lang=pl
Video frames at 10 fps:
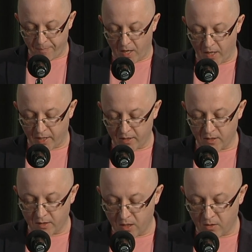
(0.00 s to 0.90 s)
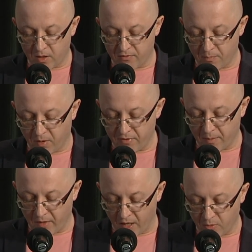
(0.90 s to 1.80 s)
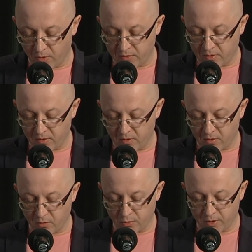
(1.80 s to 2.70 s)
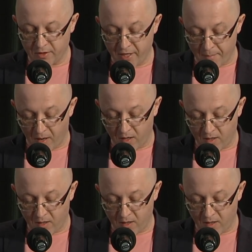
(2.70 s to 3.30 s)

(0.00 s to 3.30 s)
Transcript: a kiedy tylko je wypowiem na głos, już ich nie ma.